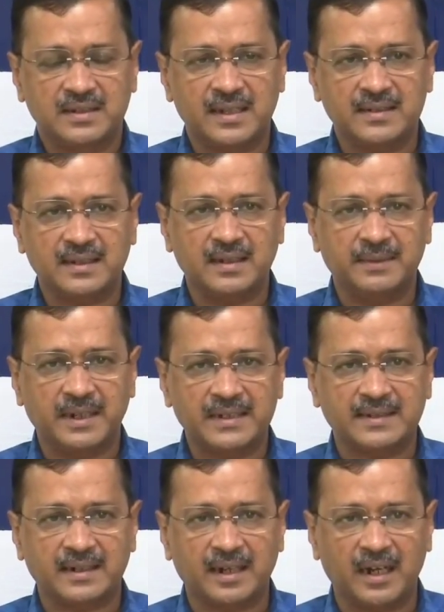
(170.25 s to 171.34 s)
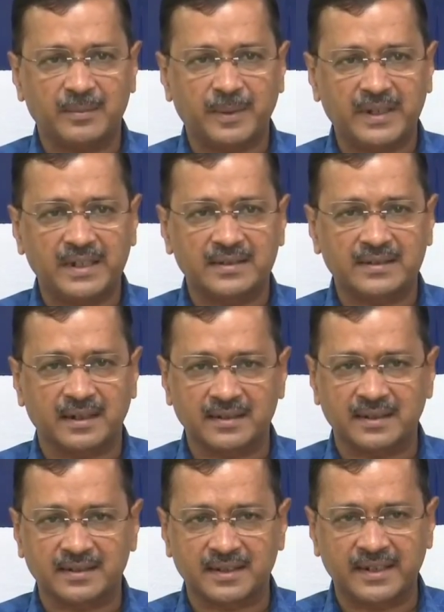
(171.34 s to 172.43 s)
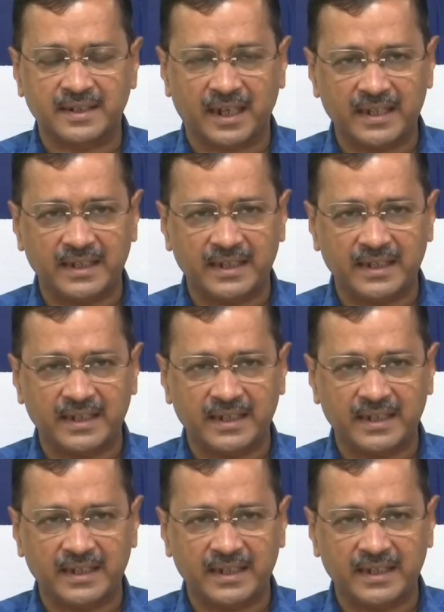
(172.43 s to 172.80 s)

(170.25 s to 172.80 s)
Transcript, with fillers: जैसी हमारी सरकार बनी सड़सठ सीट